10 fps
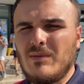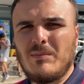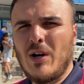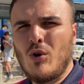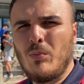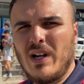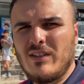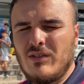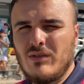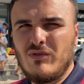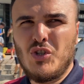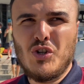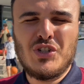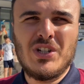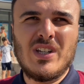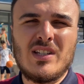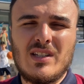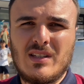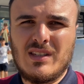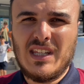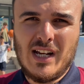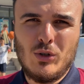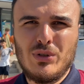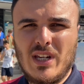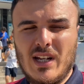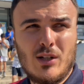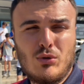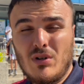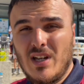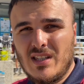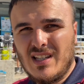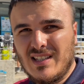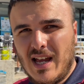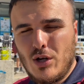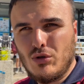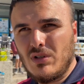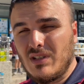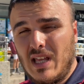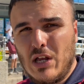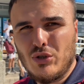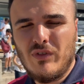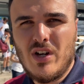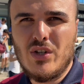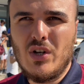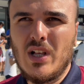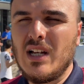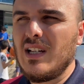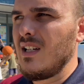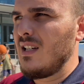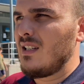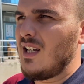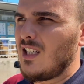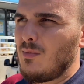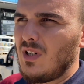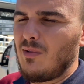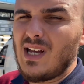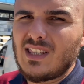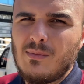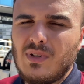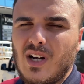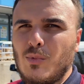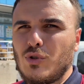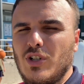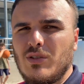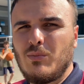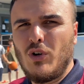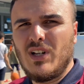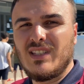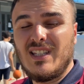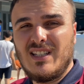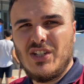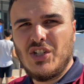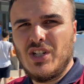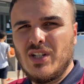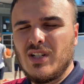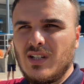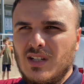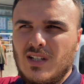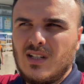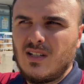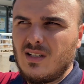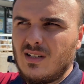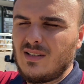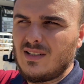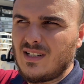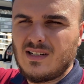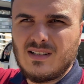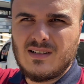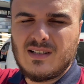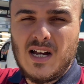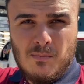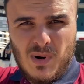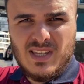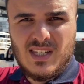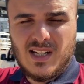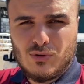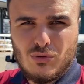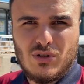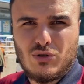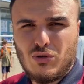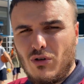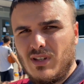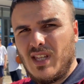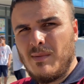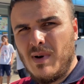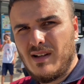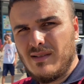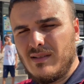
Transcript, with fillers: покупать все через тех людей, которые это знают, знают свое дело. С этими ребятами работает более тысячи э, компаний, которые строят дома.